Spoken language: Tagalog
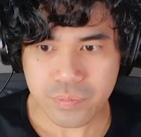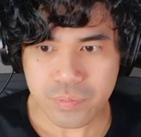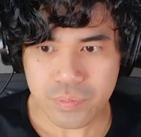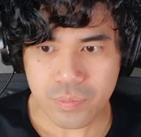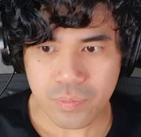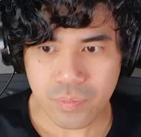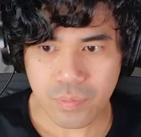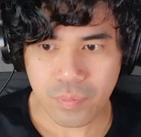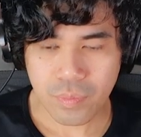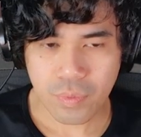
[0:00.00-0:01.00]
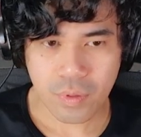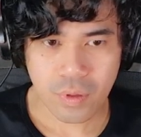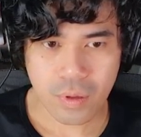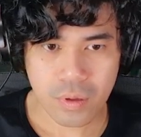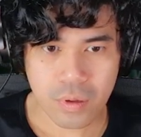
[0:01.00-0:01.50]
But how is that
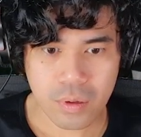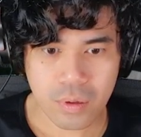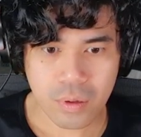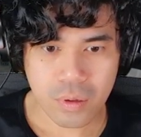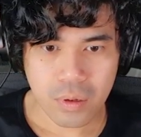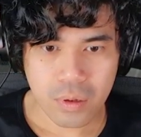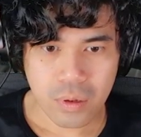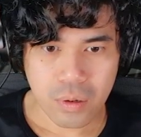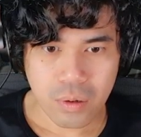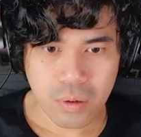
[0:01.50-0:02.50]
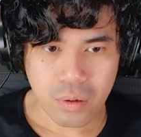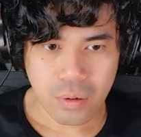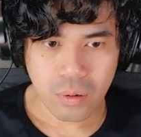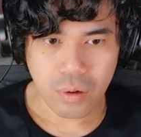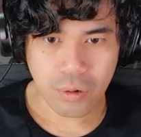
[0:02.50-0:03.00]
possible?
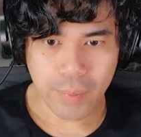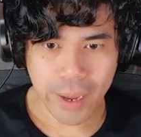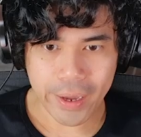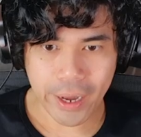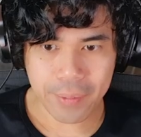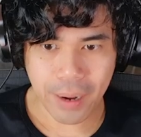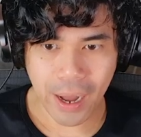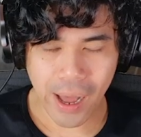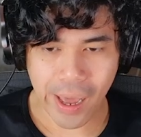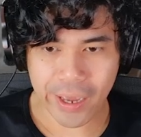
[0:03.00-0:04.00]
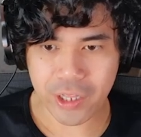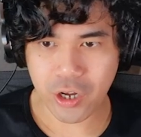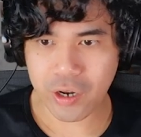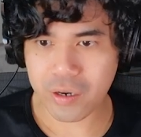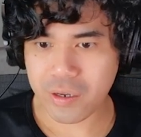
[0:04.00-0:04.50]
Oh my God, mga idol.